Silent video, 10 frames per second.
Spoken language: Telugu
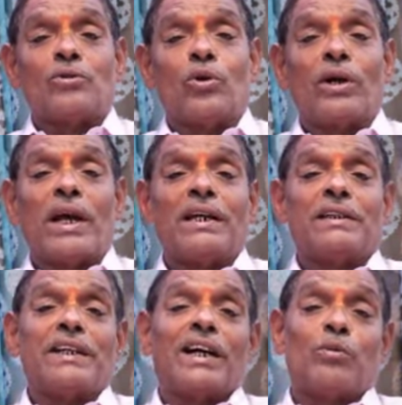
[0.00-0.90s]
కొడుకైన
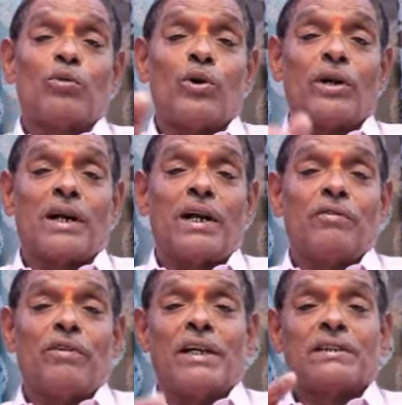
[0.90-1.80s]
జగన్మోహన్
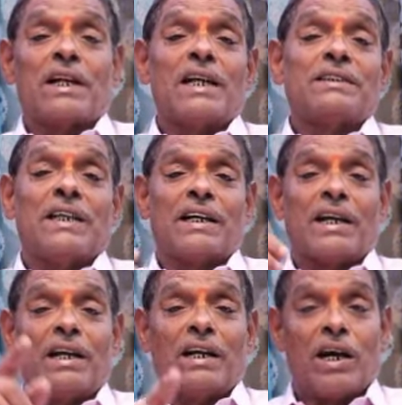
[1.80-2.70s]
రెడ్డి వైఎస్
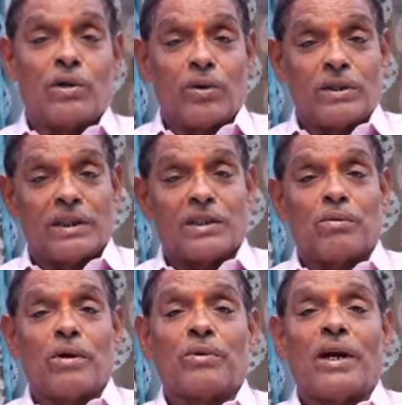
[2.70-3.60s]
రాజశేఖర రెడ్డి గారు కూడా
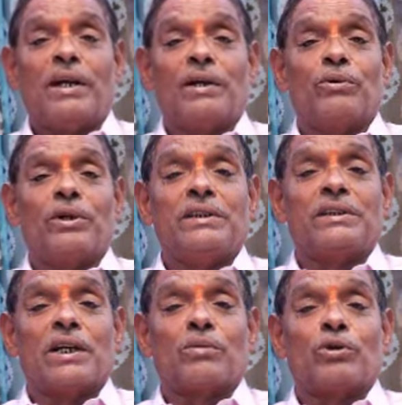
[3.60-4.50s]
చంద్రబాబు నాయుడినే
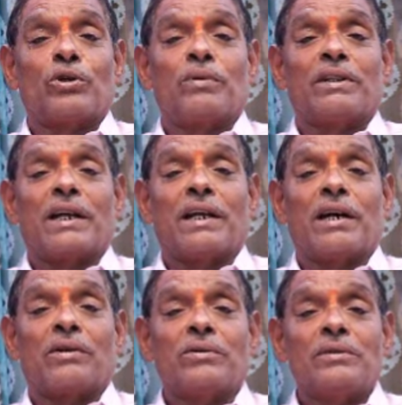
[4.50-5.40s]
ఓడించారు ముఖ్యమంత్రి
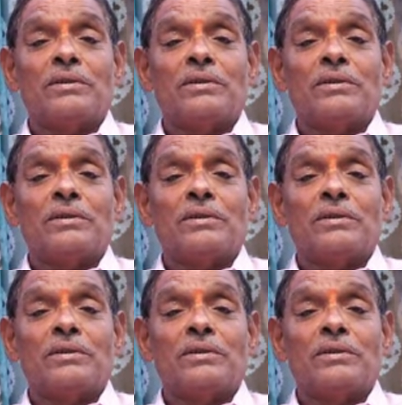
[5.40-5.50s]
అయ్యారు